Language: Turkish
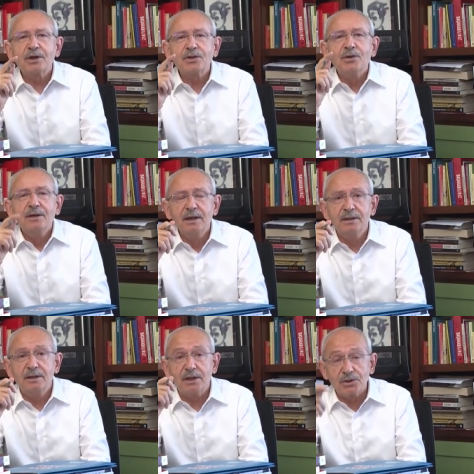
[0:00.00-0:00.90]
neşesi,
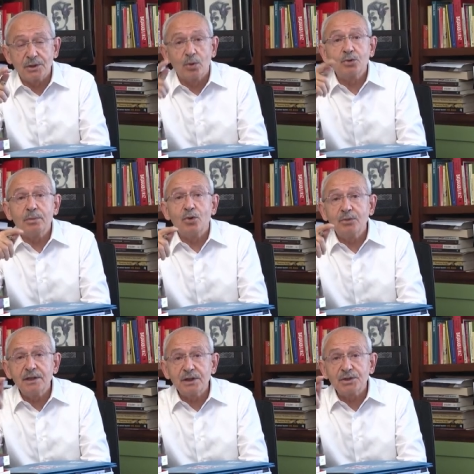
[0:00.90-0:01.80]
ile yollara
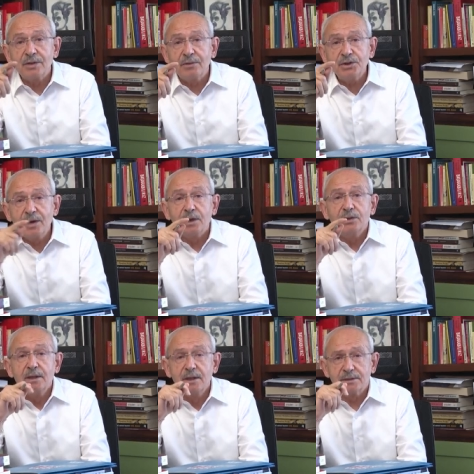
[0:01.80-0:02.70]
düşüyoruz,
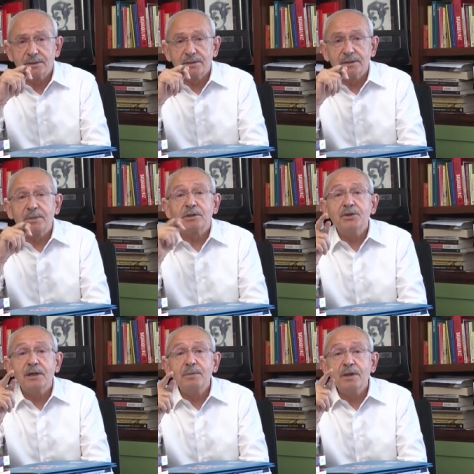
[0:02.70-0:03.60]
şeklindeki paylaşımında bu
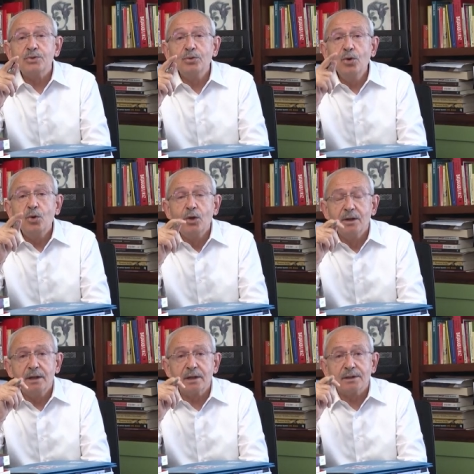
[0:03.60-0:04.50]
çağrıya hazırlık
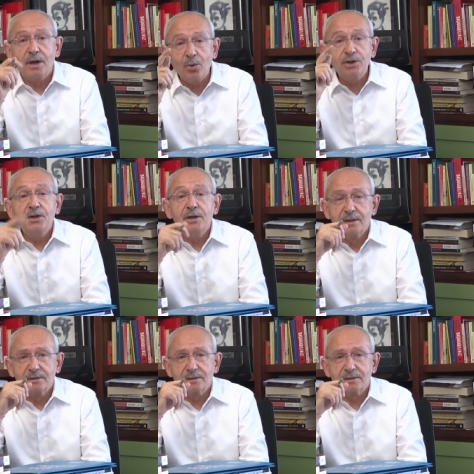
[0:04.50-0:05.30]
olduğu belirtiliyor.